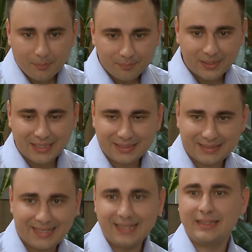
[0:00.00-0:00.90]
Мы
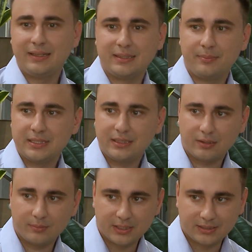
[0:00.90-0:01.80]
не
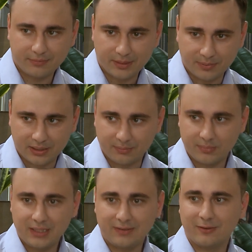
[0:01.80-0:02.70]
легитимизируем эти выборы.
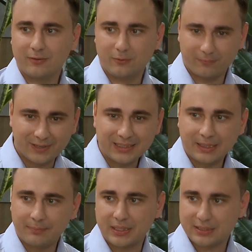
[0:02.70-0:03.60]
Мы в
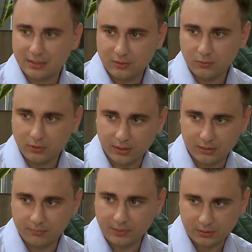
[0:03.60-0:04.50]
этой
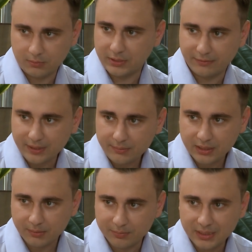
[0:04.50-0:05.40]
процедуре, подобной
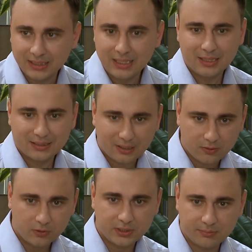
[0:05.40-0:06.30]
выборам, мы
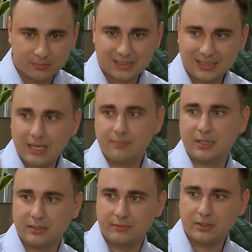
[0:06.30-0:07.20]
находим
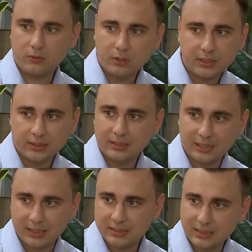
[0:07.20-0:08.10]
слабое звено
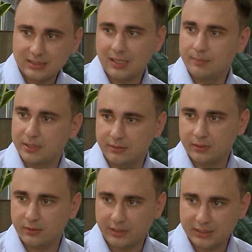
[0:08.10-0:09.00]
Единой России, слабое
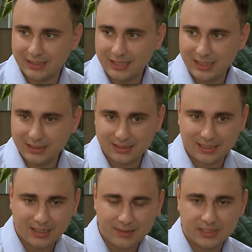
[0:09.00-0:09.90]
звено вертикали и
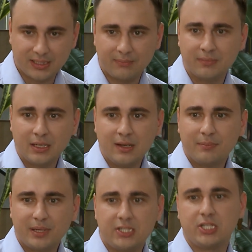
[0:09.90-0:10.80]
стараемся им
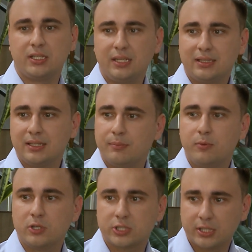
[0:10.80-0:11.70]
причинить
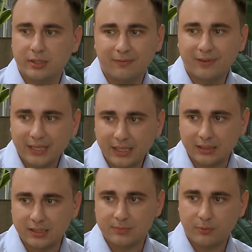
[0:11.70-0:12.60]
наибольший
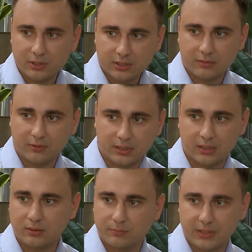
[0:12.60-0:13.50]
вред, используя вот эту